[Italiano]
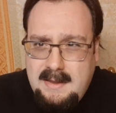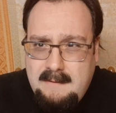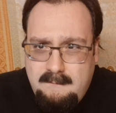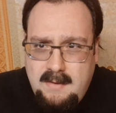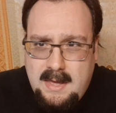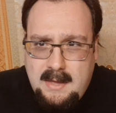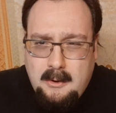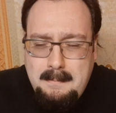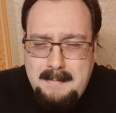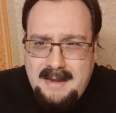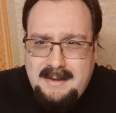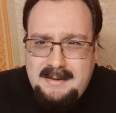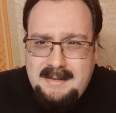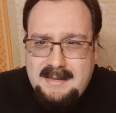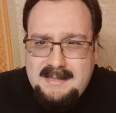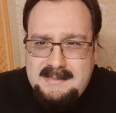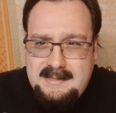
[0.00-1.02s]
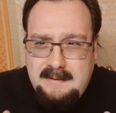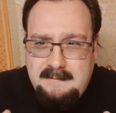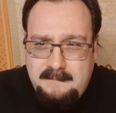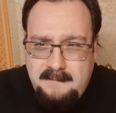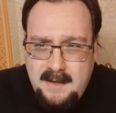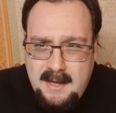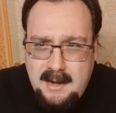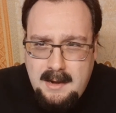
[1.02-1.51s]
davvero mettersi
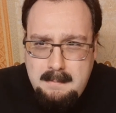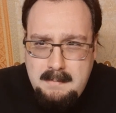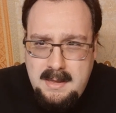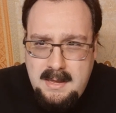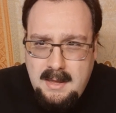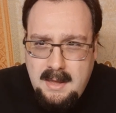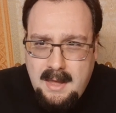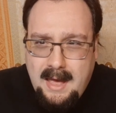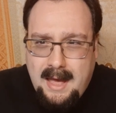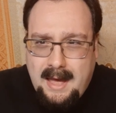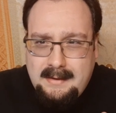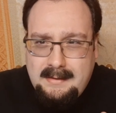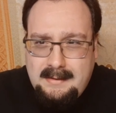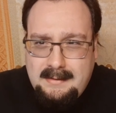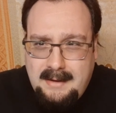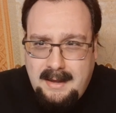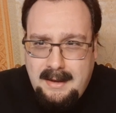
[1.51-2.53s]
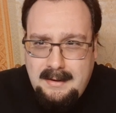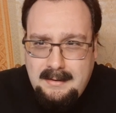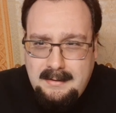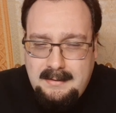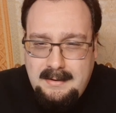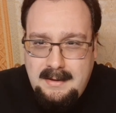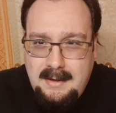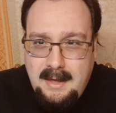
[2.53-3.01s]
fermi
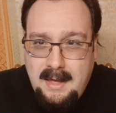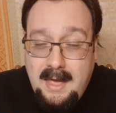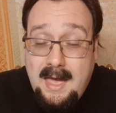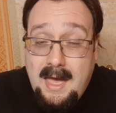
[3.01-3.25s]
attenti